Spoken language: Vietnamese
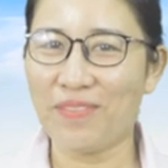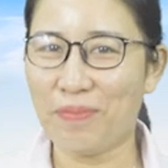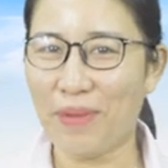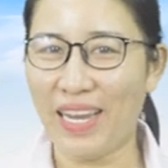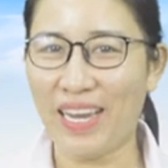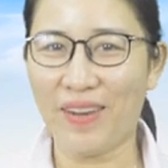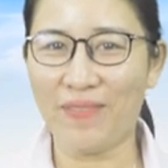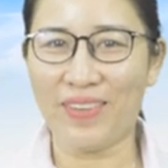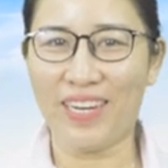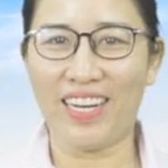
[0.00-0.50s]

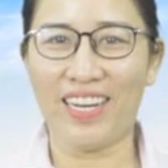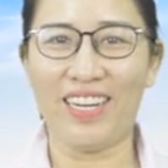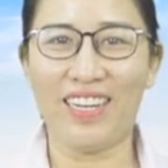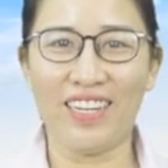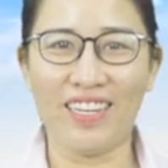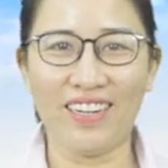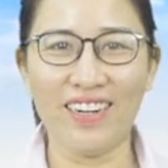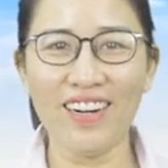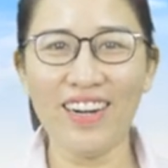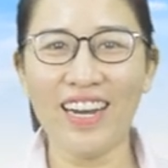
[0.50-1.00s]
Bài học này
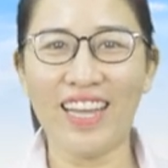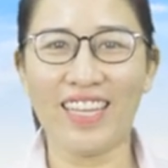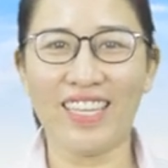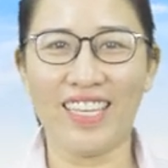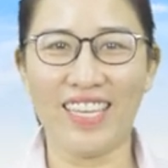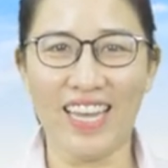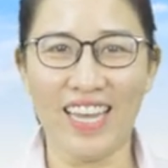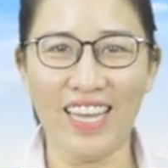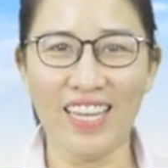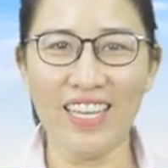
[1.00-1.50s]
rất là
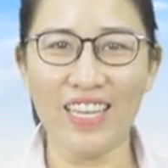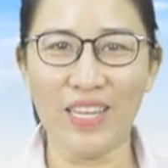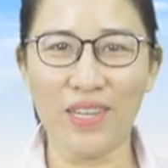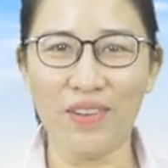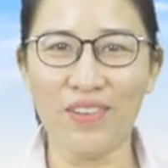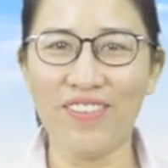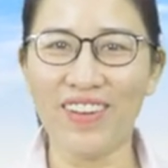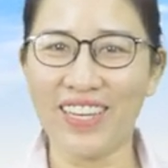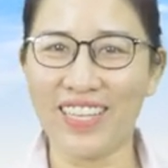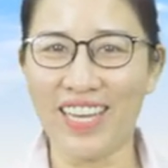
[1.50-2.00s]
dễ
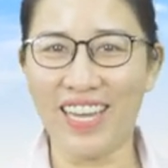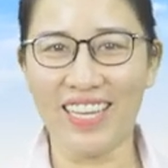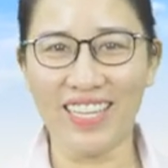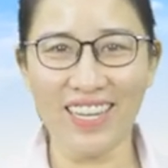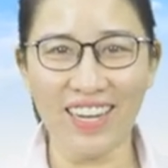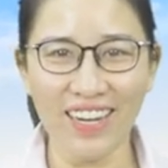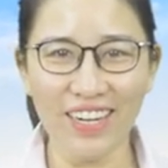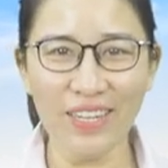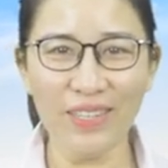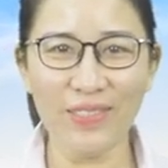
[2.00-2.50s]
hiểu và dễ
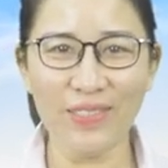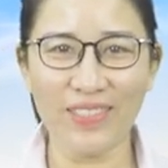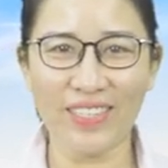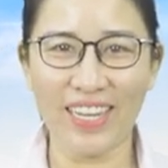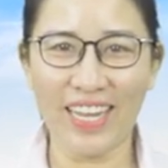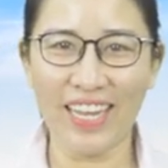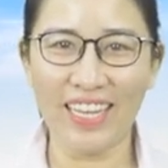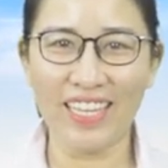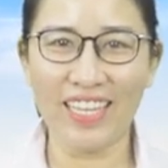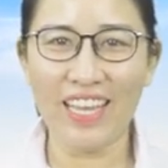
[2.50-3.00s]
nhớ
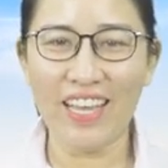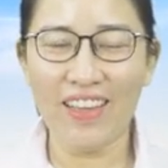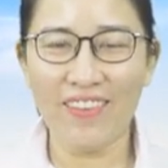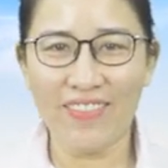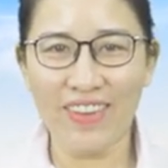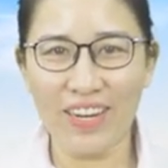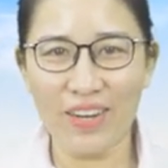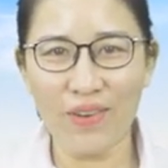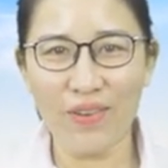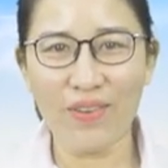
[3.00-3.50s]
luôn hay
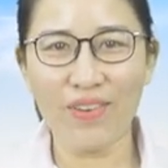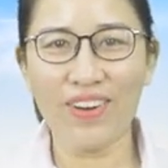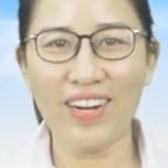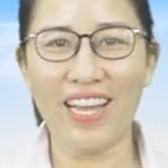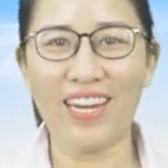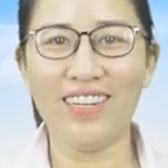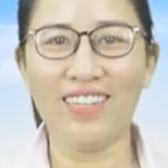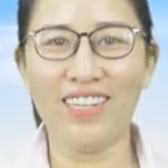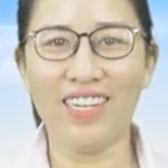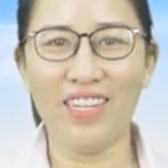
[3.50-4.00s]
và cô có
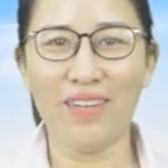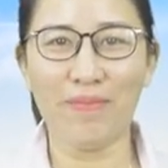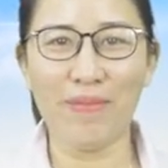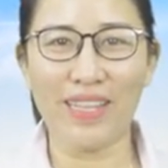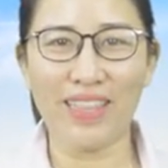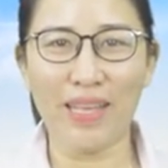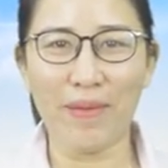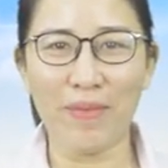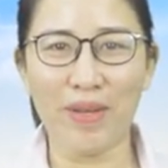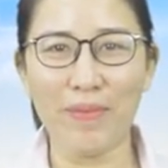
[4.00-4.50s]
để đường link
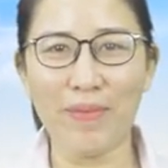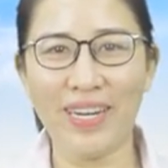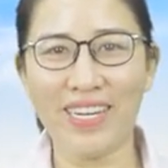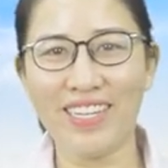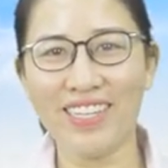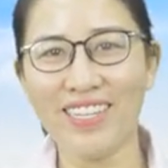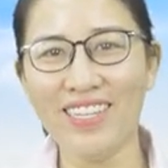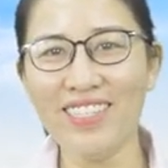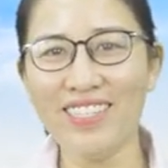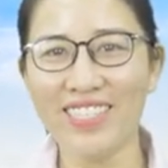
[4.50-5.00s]
bài tập ở
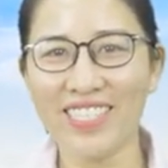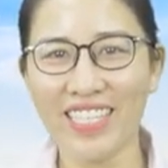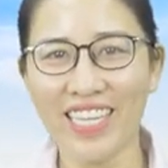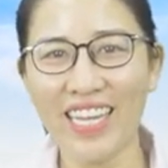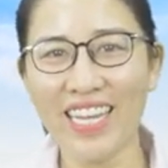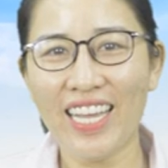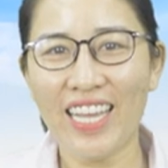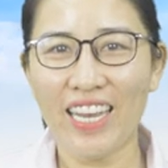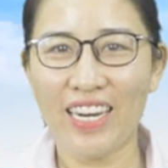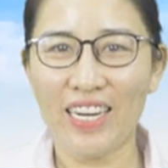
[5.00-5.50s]
bên dưới nữa
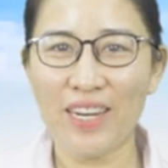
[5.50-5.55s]
nhé.